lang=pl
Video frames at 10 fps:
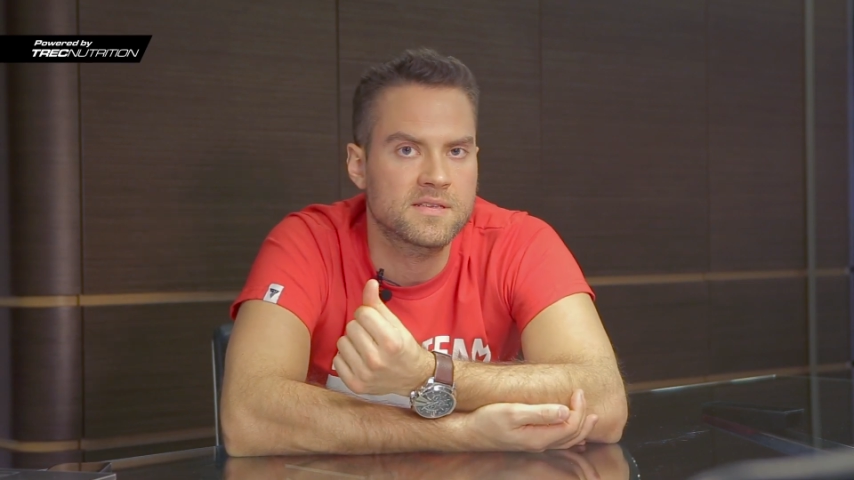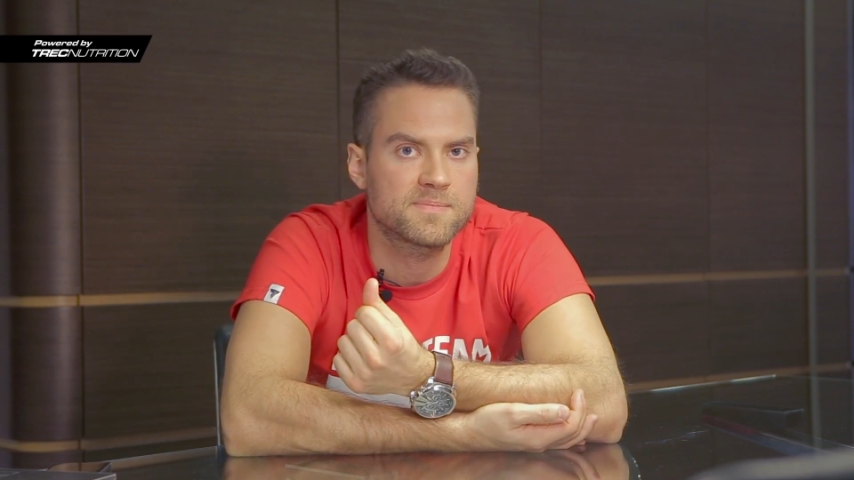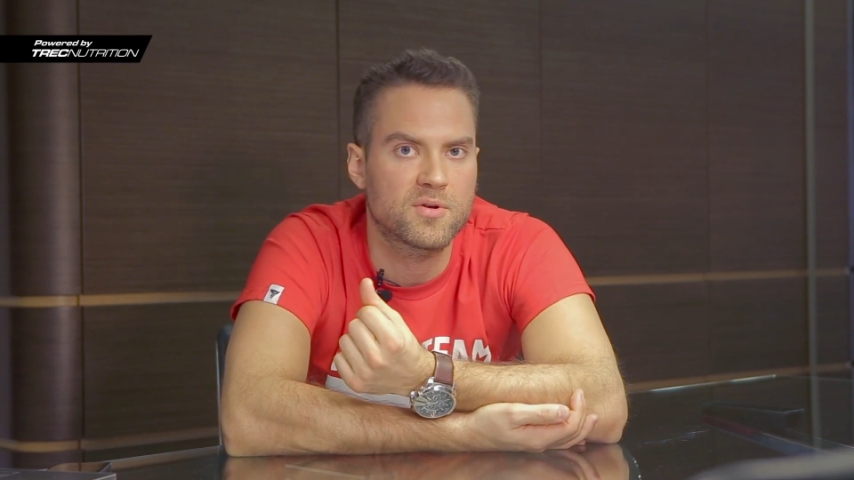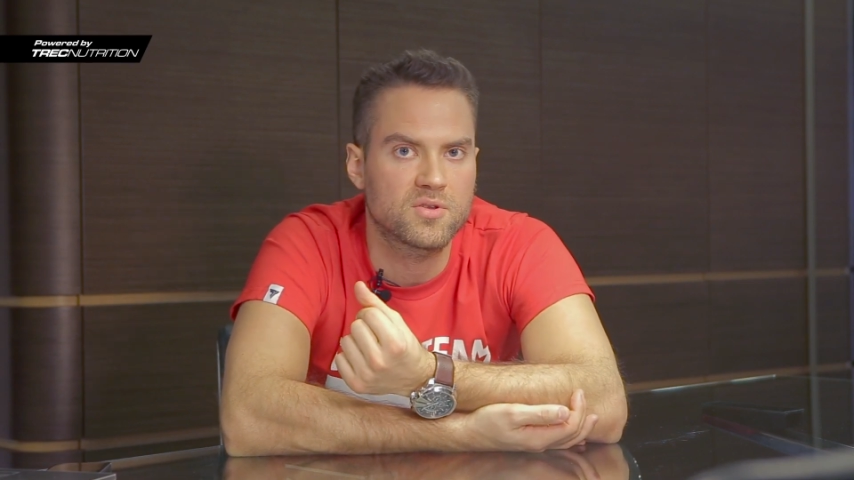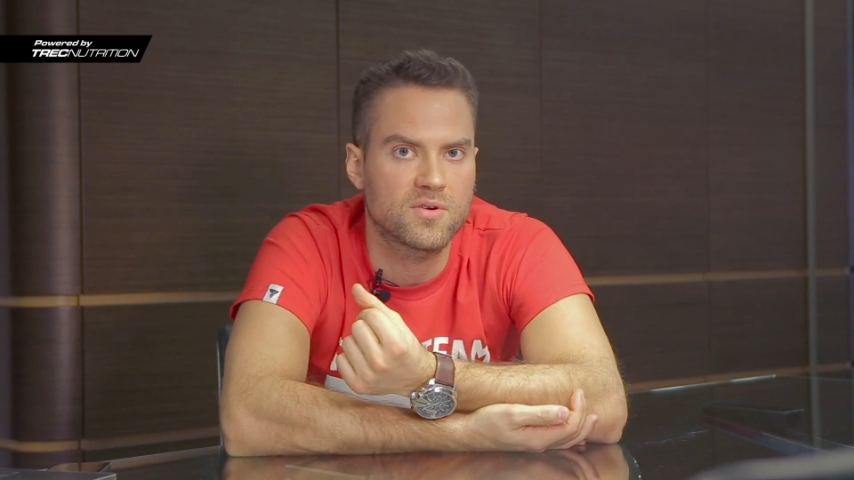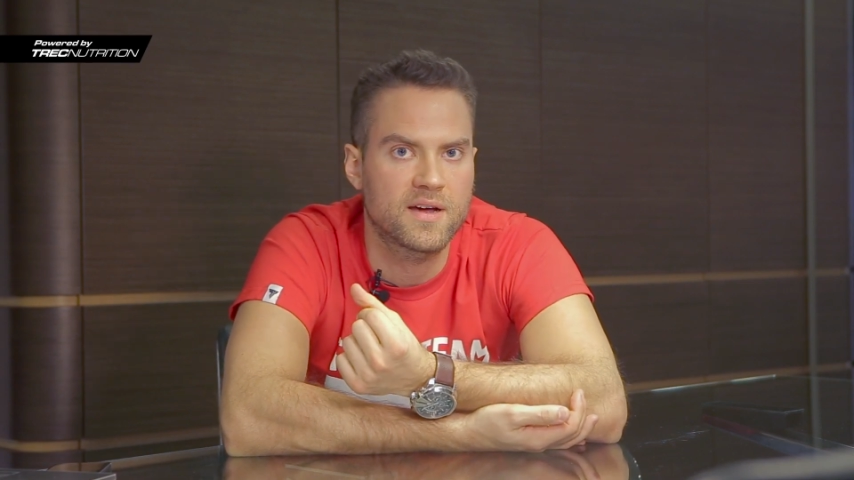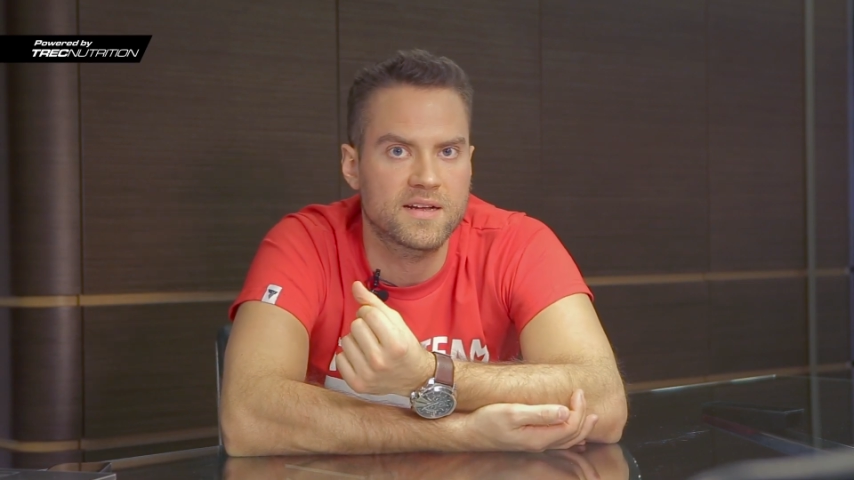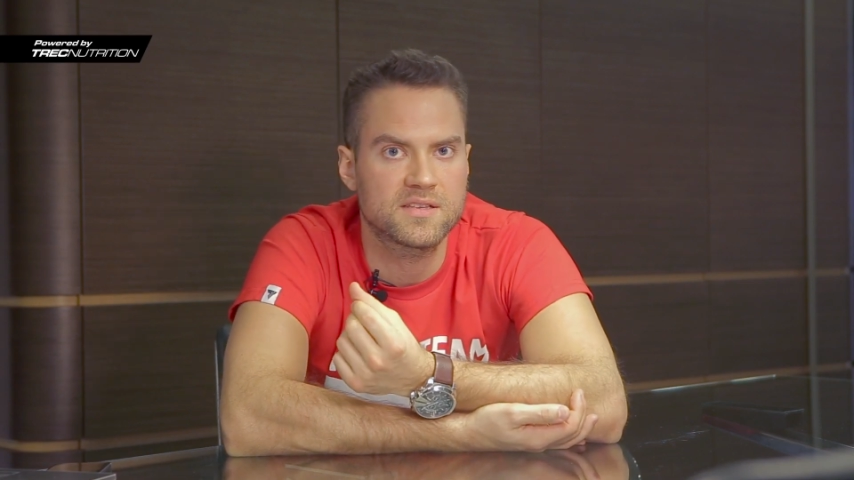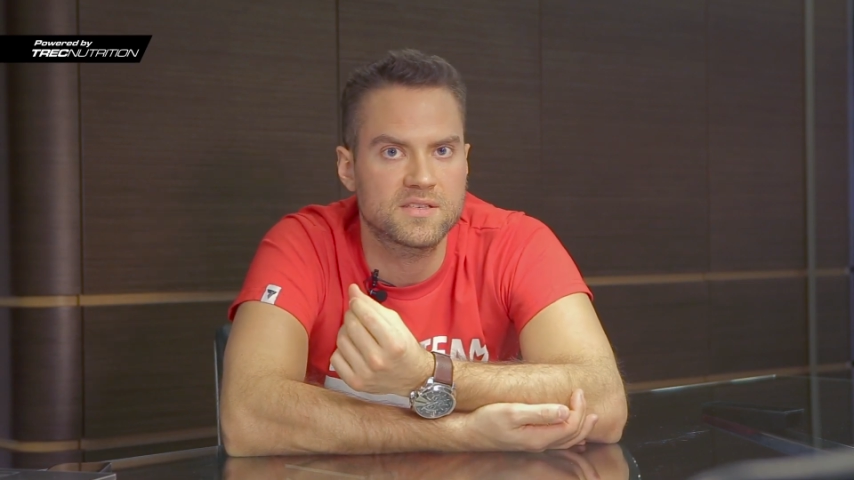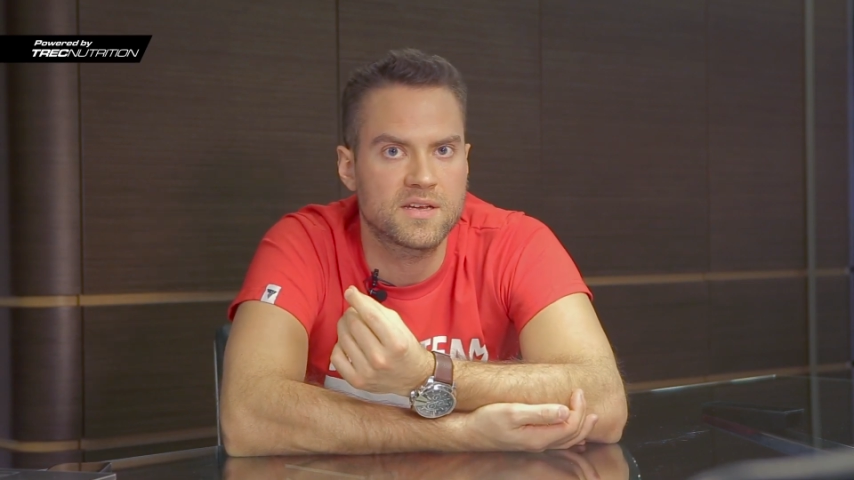sporty o
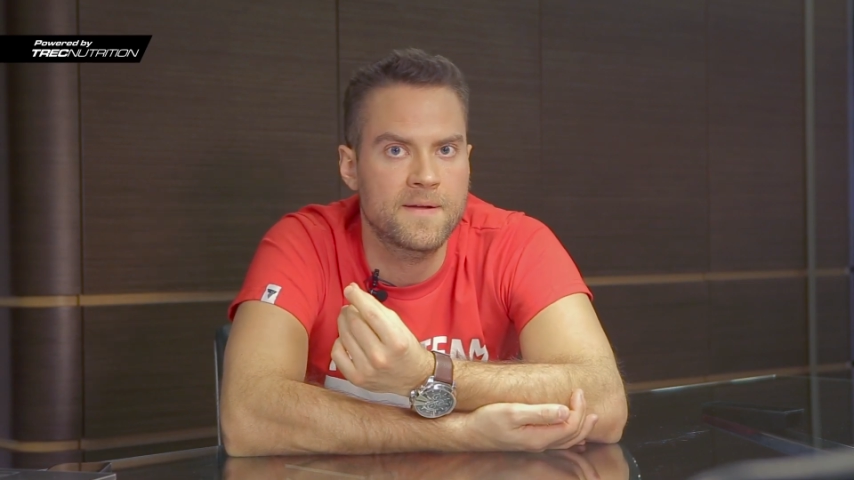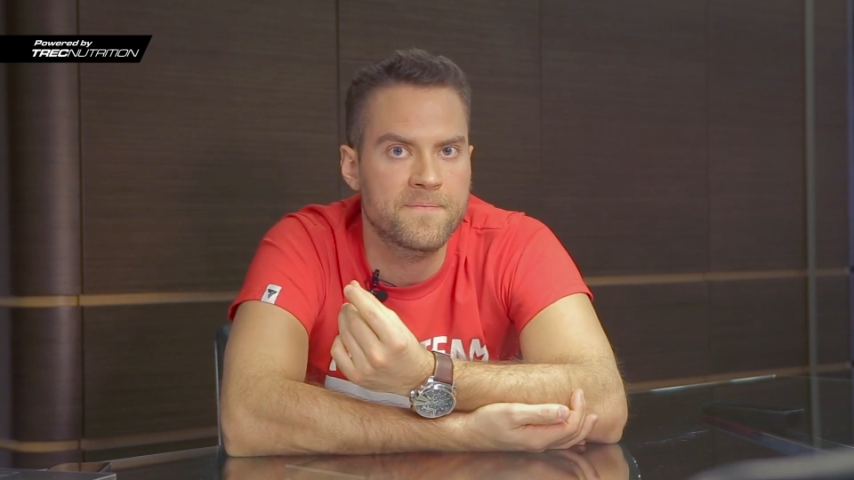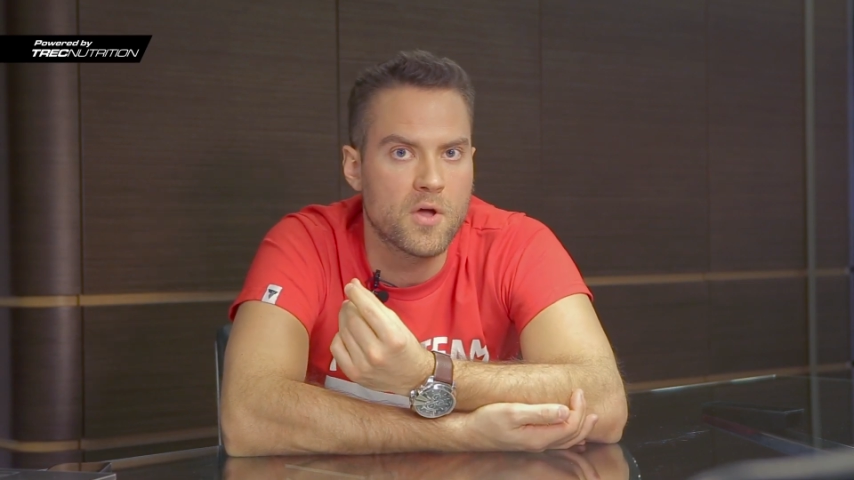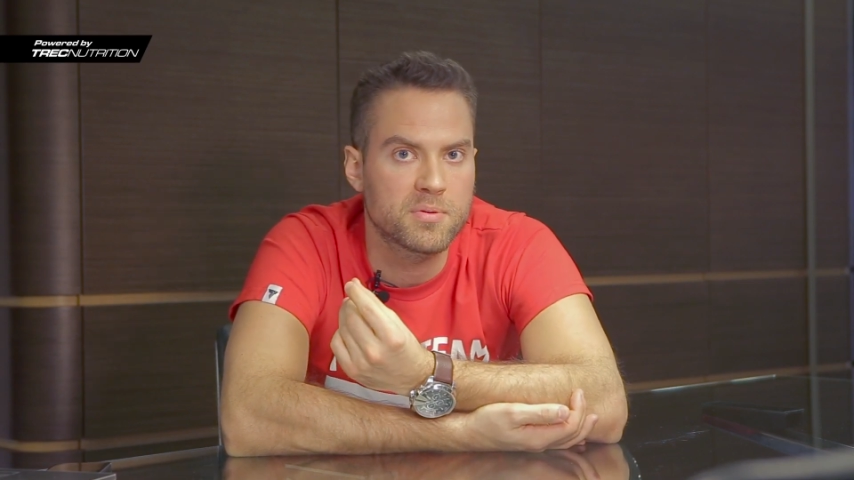charakterze